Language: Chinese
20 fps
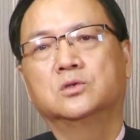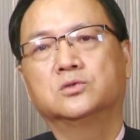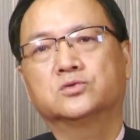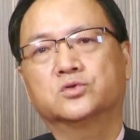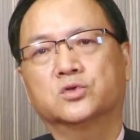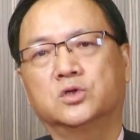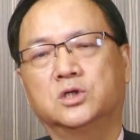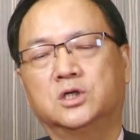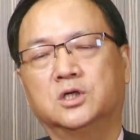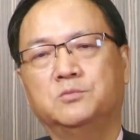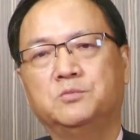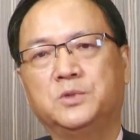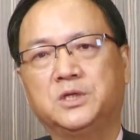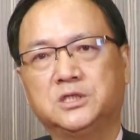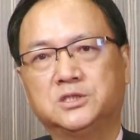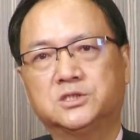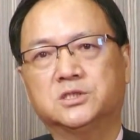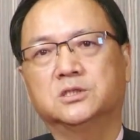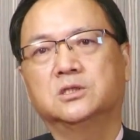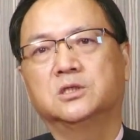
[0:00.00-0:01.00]
所以跟
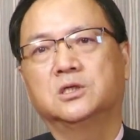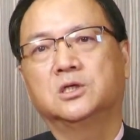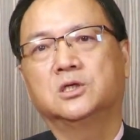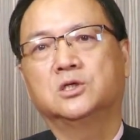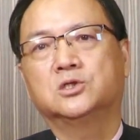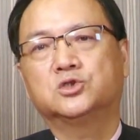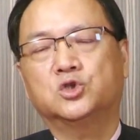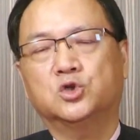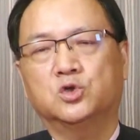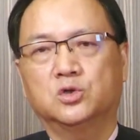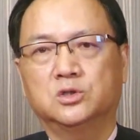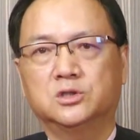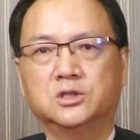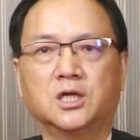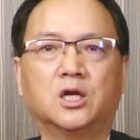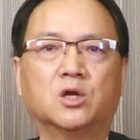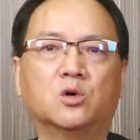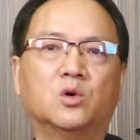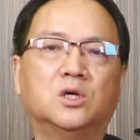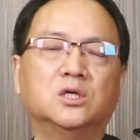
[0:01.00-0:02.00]
名字就很
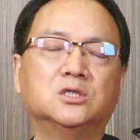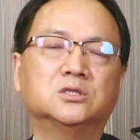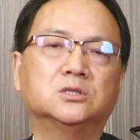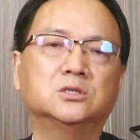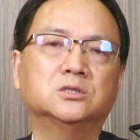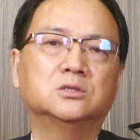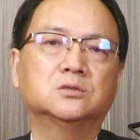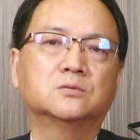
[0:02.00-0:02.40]
大的关系。